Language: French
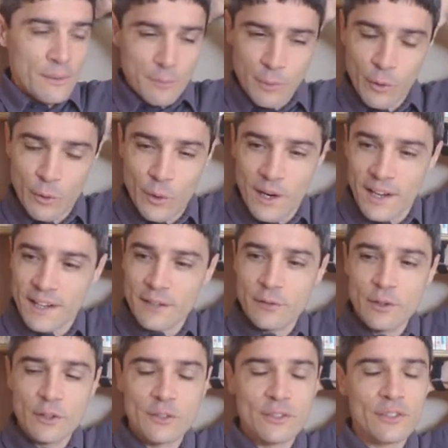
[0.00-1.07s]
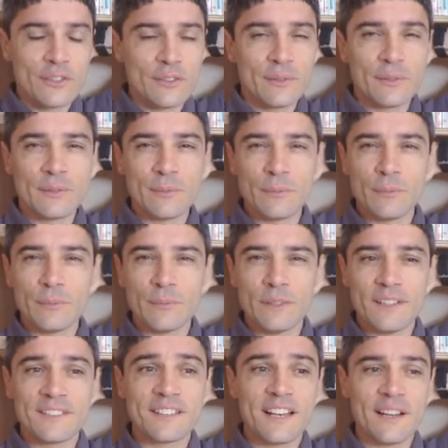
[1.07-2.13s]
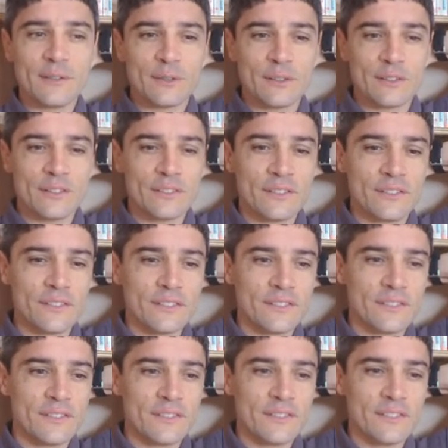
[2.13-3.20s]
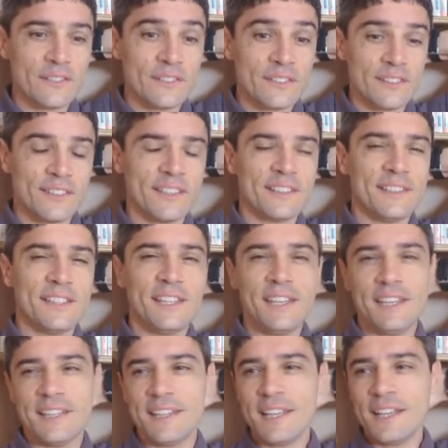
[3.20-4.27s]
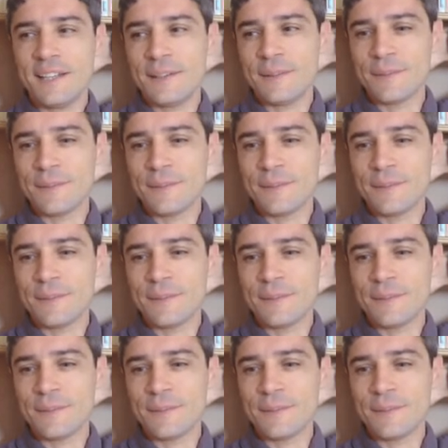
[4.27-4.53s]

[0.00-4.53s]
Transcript: Pourquoi la révolte L'esclave, c'est cette dignité